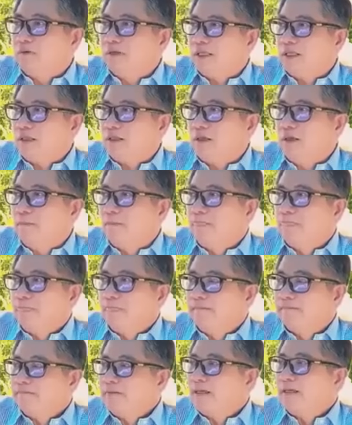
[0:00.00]
vi
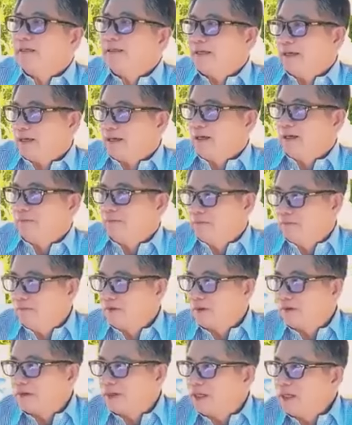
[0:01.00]
thiên nhãn là
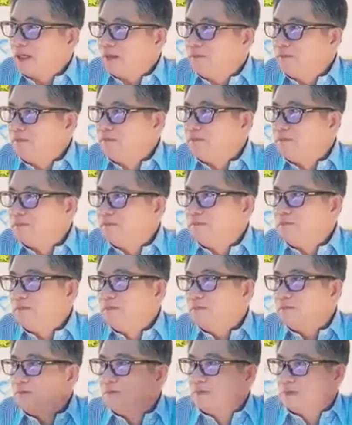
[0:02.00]
vua rồi đó
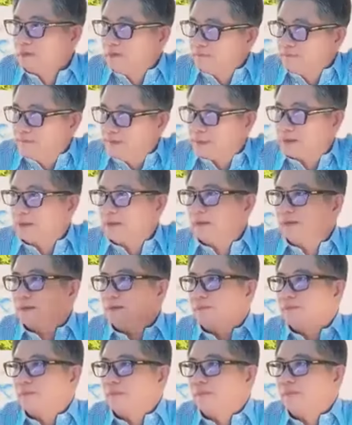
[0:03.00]
vua của nước việt rồi
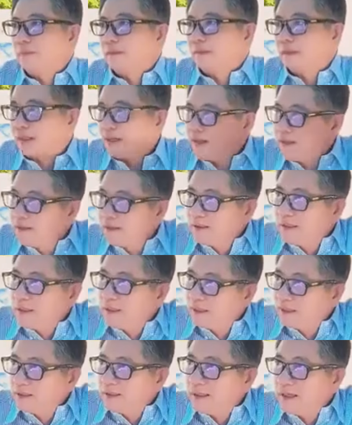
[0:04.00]
tại dưới
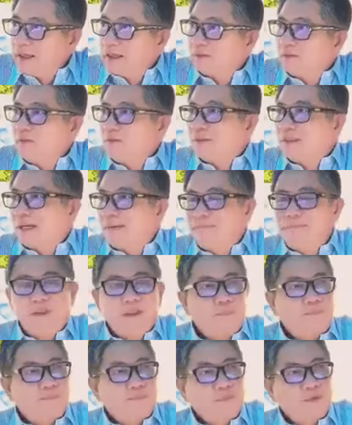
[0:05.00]
đền vàng núi cấm
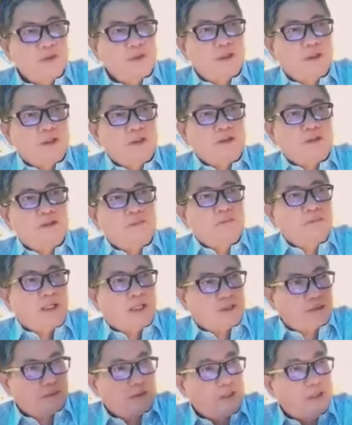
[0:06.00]
á, có cái cung
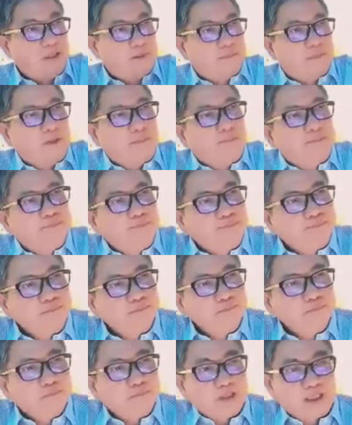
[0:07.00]
điện của hiêm á
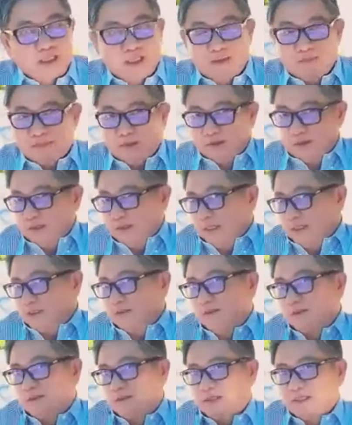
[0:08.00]
cho nên mỗi lần
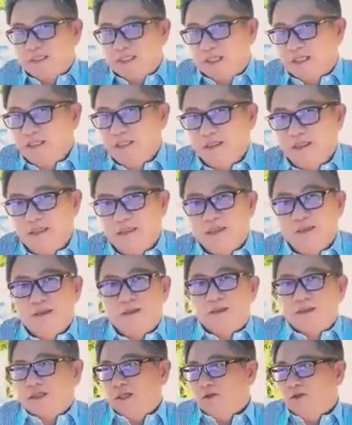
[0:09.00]
sư phụ nói
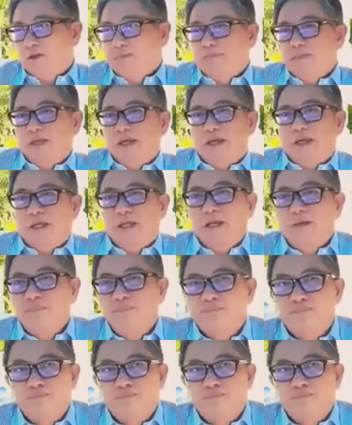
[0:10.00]
chuyện kêu hiêm về đó